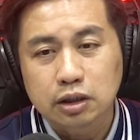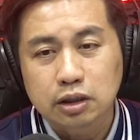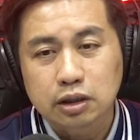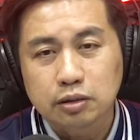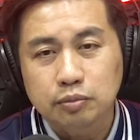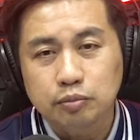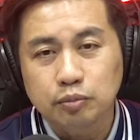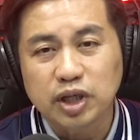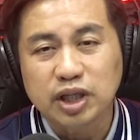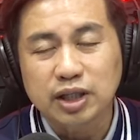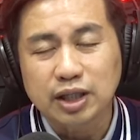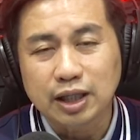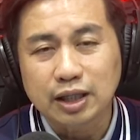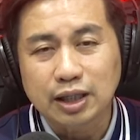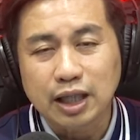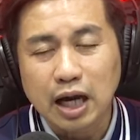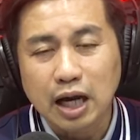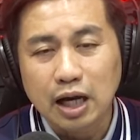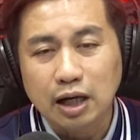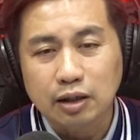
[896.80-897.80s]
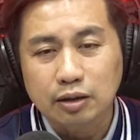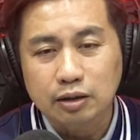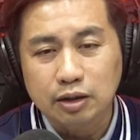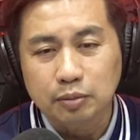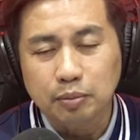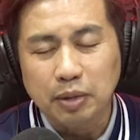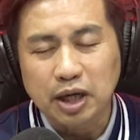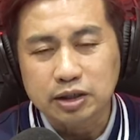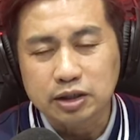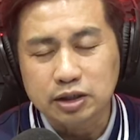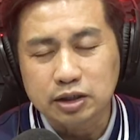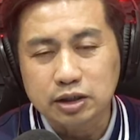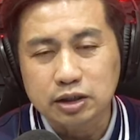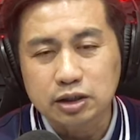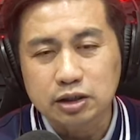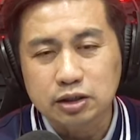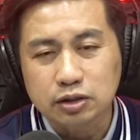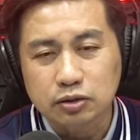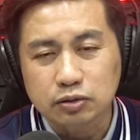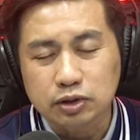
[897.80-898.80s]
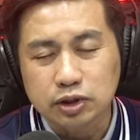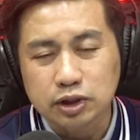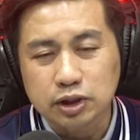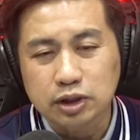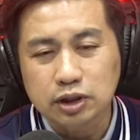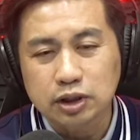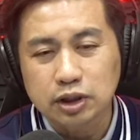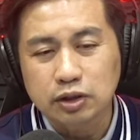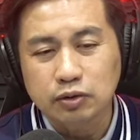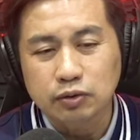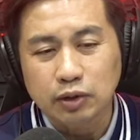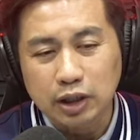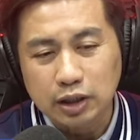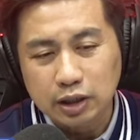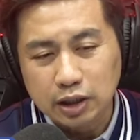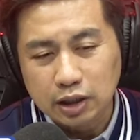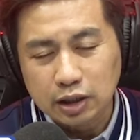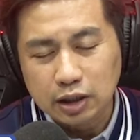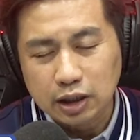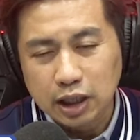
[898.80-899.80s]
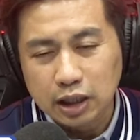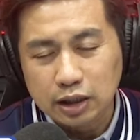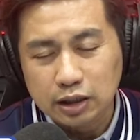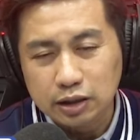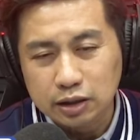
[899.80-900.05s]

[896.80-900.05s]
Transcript: Big Data， 你把十只手指印印完，他看你的